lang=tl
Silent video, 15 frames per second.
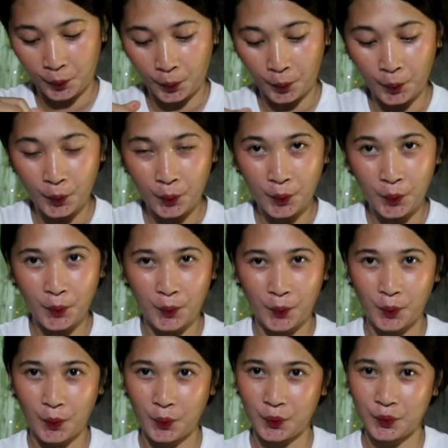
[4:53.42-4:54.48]

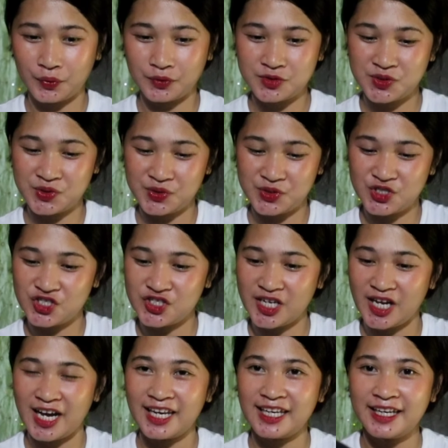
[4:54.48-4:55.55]
Ooh,
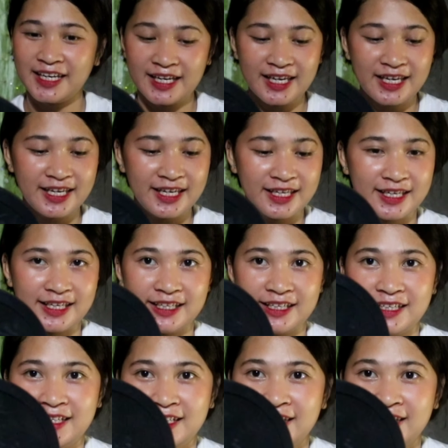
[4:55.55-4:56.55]
sosyalin.